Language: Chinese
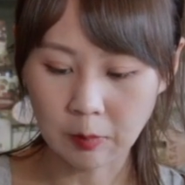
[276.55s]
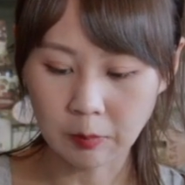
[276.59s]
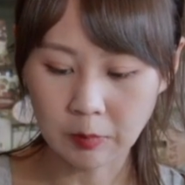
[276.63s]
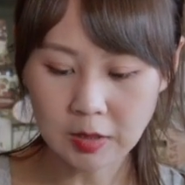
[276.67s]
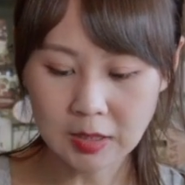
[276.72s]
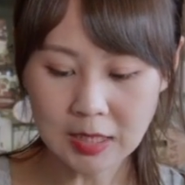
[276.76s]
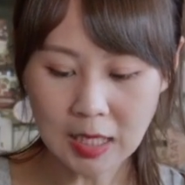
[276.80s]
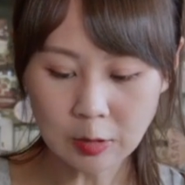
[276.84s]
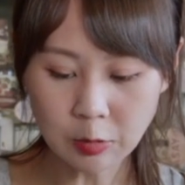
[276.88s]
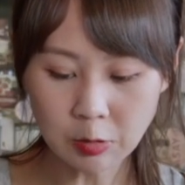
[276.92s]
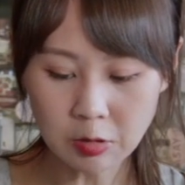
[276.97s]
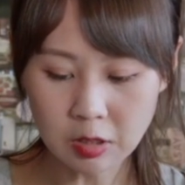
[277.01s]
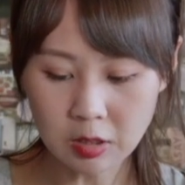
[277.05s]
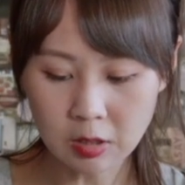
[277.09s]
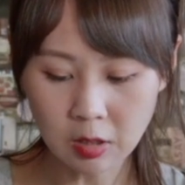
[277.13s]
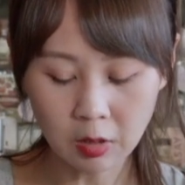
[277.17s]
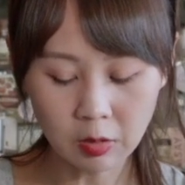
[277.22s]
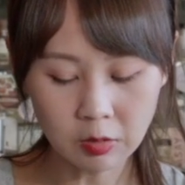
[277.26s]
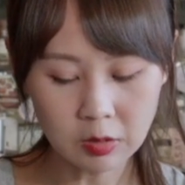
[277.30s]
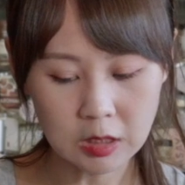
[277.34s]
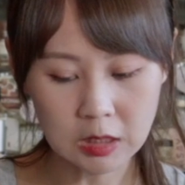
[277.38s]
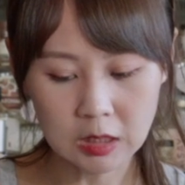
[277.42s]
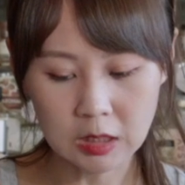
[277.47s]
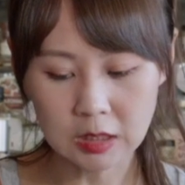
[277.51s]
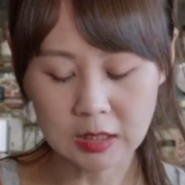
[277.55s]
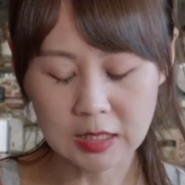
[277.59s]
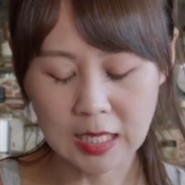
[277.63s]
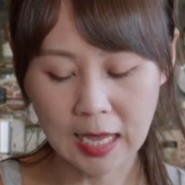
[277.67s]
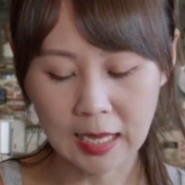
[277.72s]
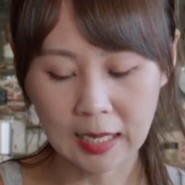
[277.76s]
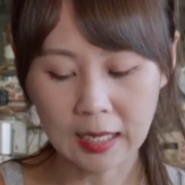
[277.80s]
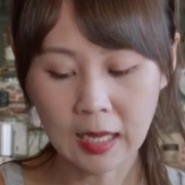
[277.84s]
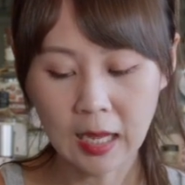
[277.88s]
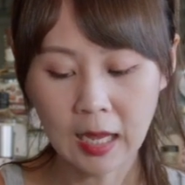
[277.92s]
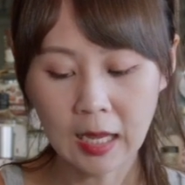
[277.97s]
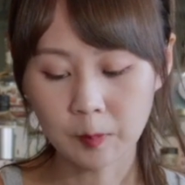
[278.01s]
我们下去之后，其实
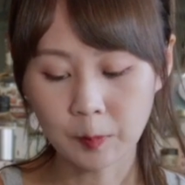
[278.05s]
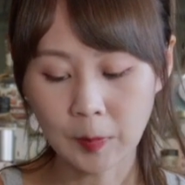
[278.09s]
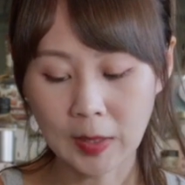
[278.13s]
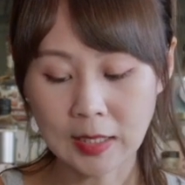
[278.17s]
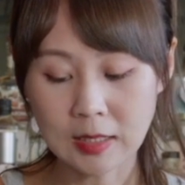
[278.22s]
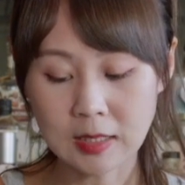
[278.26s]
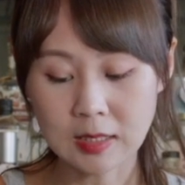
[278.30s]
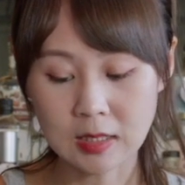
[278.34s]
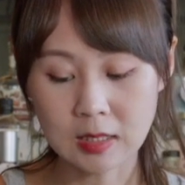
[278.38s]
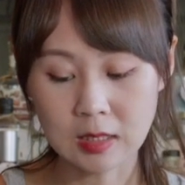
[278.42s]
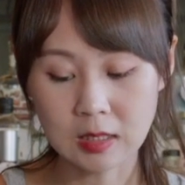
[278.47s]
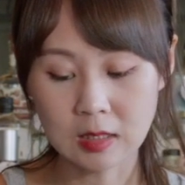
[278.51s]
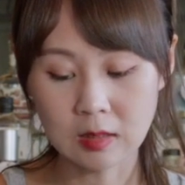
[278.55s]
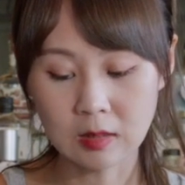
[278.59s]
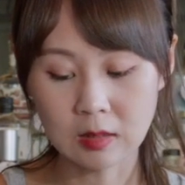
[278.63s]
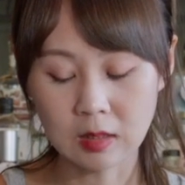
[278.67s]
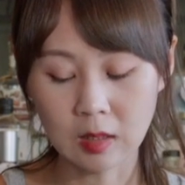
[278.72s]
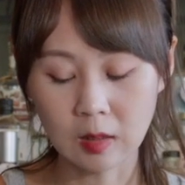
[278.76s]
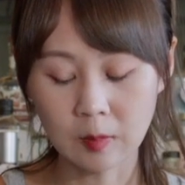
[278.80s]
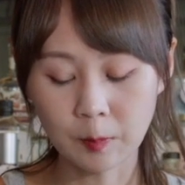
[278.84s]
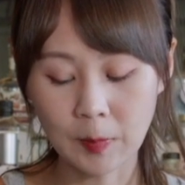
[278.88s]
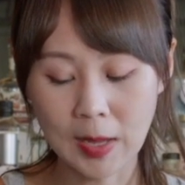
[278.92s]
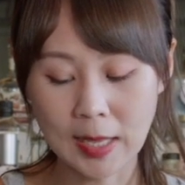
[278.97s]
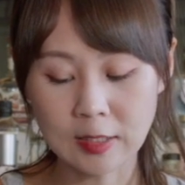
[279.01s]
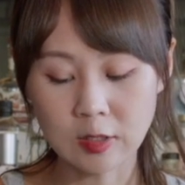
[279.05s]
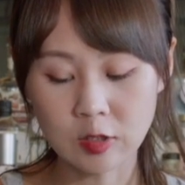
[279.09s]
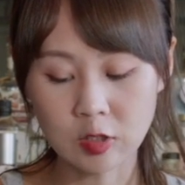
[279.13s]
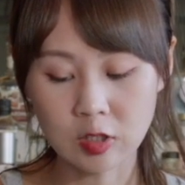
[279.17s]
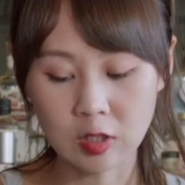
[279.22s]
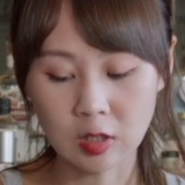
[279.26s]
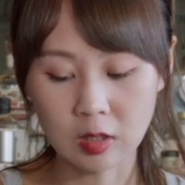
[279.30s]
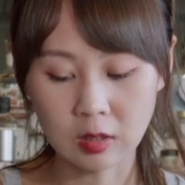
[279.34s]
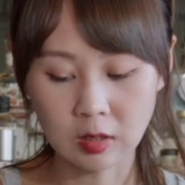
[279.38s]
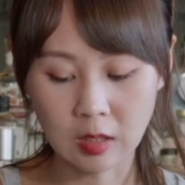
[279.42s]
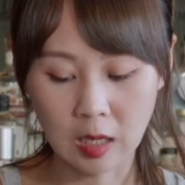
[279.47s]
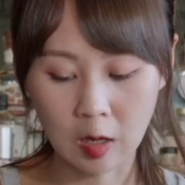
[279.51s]
在杯子的半
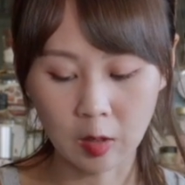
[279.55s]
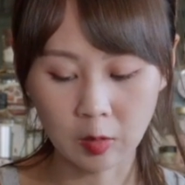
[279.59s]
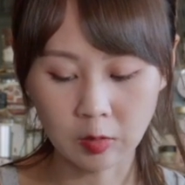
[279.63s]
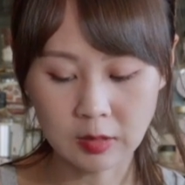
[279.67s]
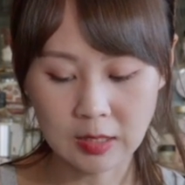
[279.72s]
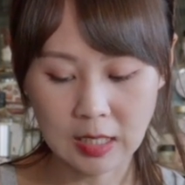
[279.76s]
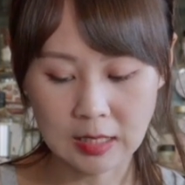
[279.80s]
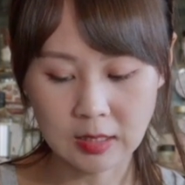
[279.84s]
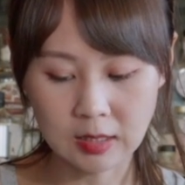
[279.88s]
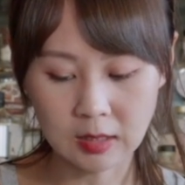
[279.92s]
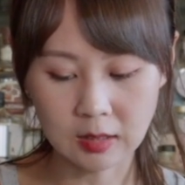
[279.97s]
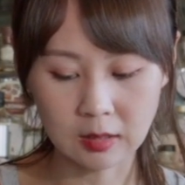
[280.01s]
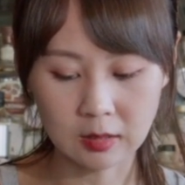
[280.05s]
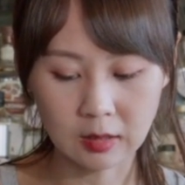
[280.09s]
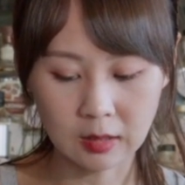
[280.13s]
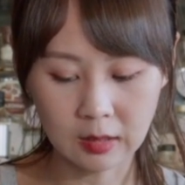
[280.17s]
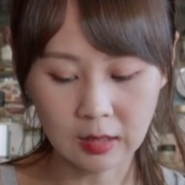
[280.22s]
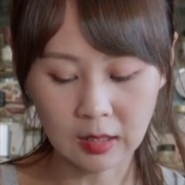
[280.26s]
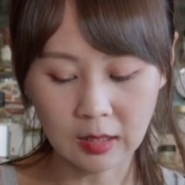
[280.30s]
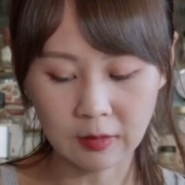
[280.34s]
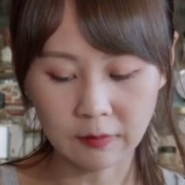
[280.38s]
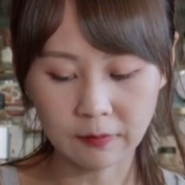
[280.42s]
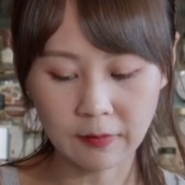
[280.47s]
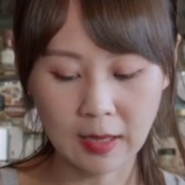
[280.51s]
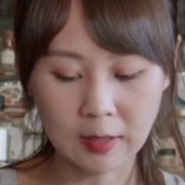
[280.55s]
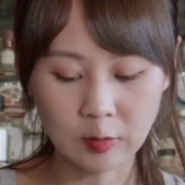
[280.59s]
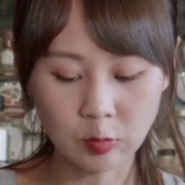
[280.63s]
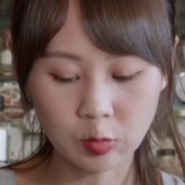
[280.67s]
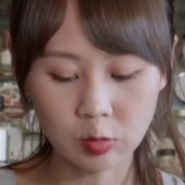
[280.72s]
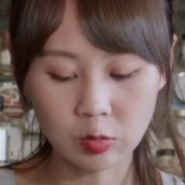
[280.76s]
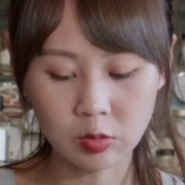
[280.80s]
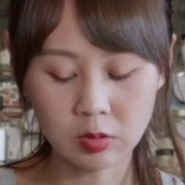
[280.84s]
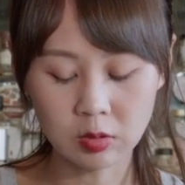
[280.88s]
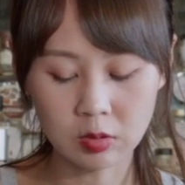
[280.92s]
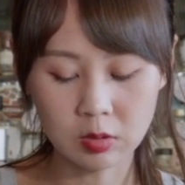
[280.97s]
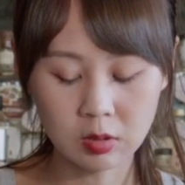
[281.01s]
身，然后在这个地方
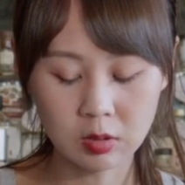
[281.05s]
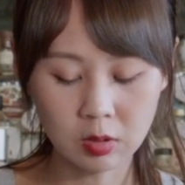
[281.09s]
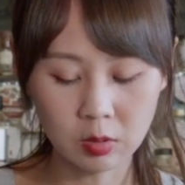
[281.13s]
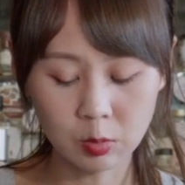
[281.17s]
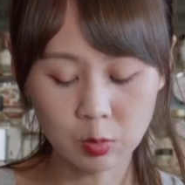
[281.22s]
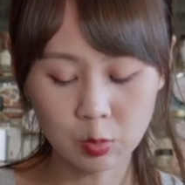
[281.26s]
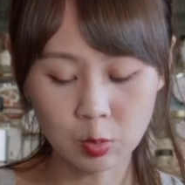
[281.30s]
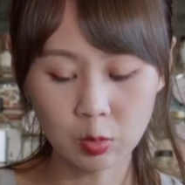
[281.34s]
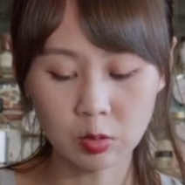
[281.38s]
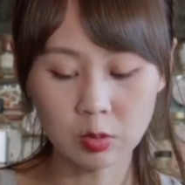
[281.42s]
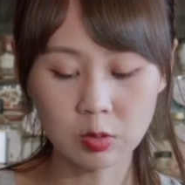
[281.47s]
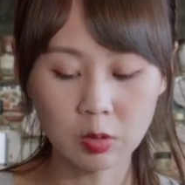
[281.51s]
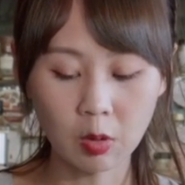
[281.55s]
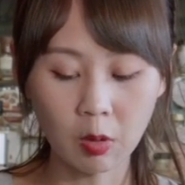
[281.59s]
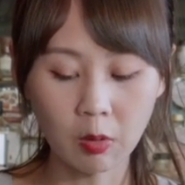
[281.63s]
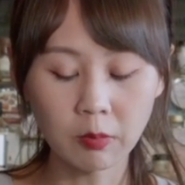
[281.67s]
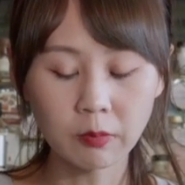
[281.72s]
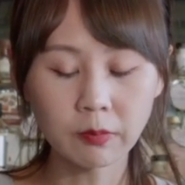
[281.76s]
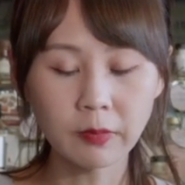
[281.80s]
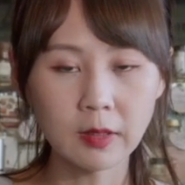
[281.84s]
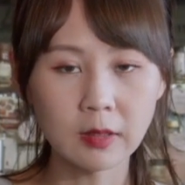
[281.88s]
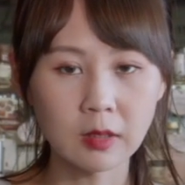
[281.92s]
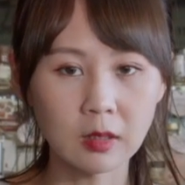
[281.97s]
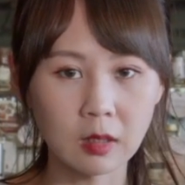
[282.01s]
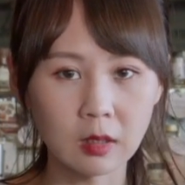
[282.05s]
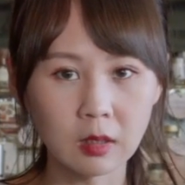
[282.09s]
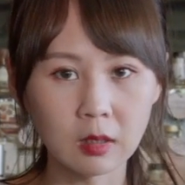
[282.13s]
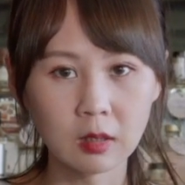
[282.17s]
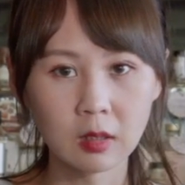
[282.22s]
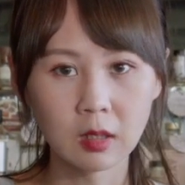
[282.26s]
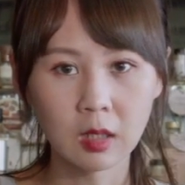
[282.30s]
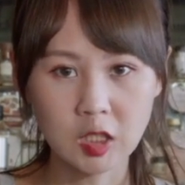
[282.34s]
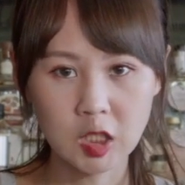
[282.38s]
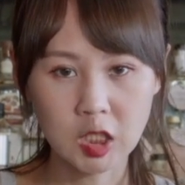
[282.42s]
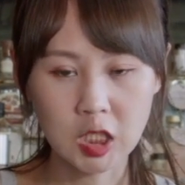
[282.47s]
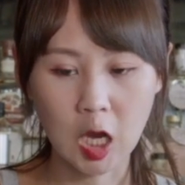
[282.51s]
去做充分的
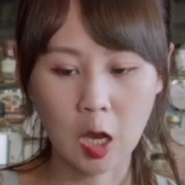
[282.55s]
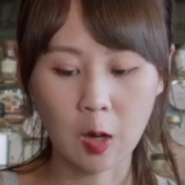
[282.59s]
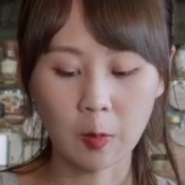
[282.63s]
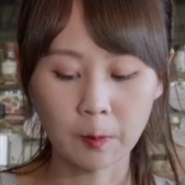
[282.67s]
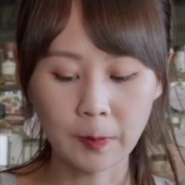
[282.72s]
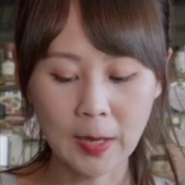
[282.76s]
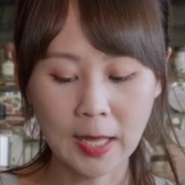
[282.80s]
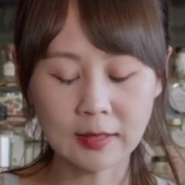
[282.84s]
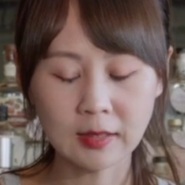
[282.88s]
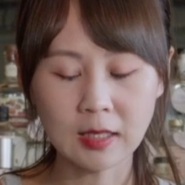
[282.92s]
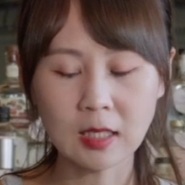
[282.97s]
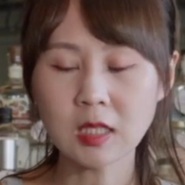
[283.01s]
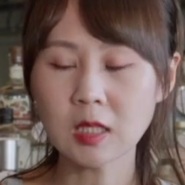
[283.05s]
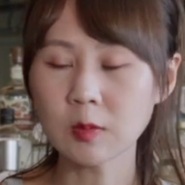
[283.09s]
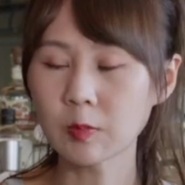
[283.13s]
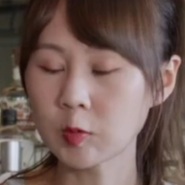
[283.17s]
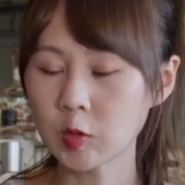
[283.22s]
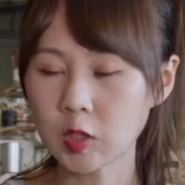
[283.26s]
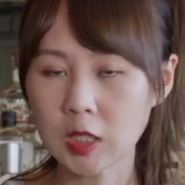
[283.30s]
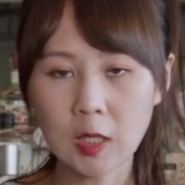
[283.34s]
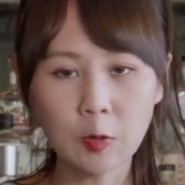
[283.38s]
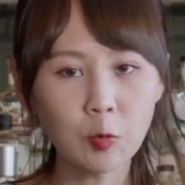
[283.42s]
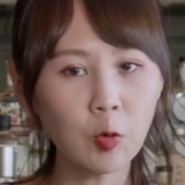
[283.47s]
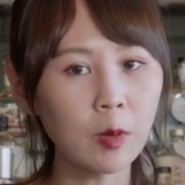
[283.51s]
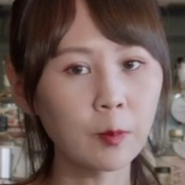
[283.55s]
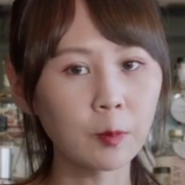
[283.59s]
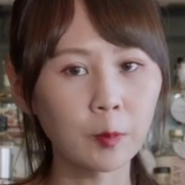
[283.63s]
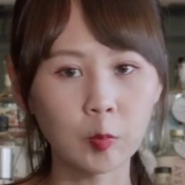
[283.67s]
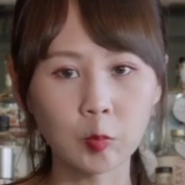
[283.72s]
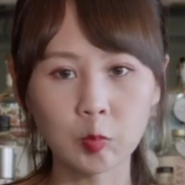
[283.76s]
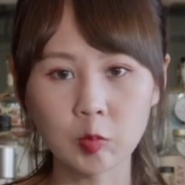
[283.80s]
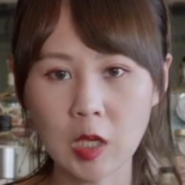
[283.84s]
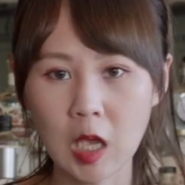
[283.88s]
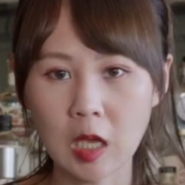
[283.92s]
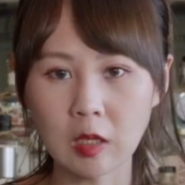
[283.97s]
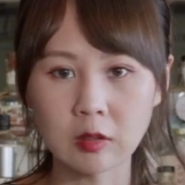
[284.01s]
搅拌，但是千万
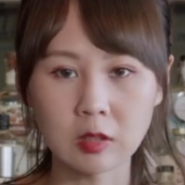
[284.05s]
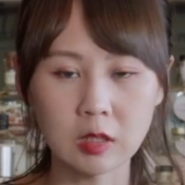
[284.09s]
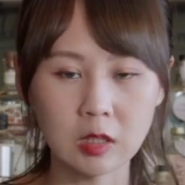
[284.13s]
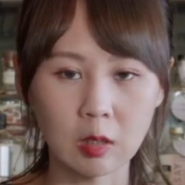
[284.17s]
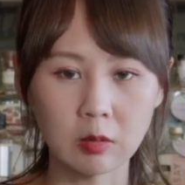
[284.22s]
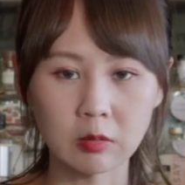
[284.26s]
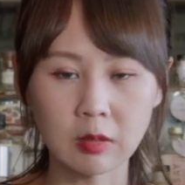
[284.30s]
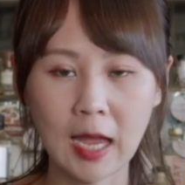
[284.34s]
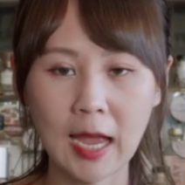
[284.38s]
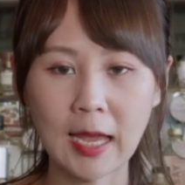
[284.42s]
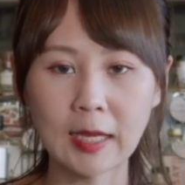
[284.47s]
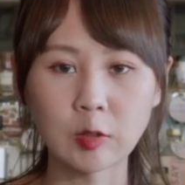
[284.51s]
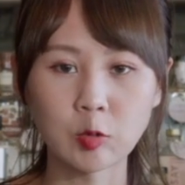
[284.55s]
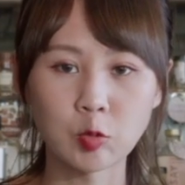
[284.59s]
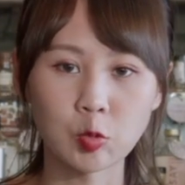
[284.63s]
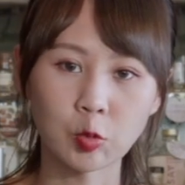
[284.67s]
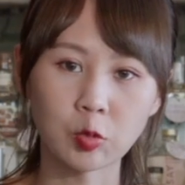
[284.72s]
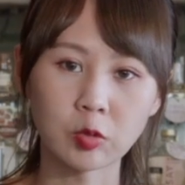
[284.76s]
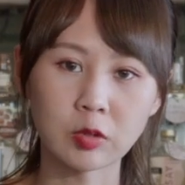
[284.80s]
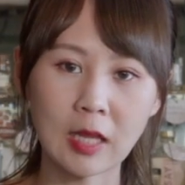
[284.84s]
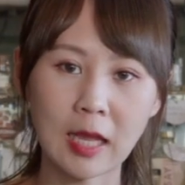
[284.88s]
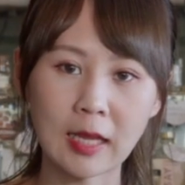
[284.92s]
不要搅太久，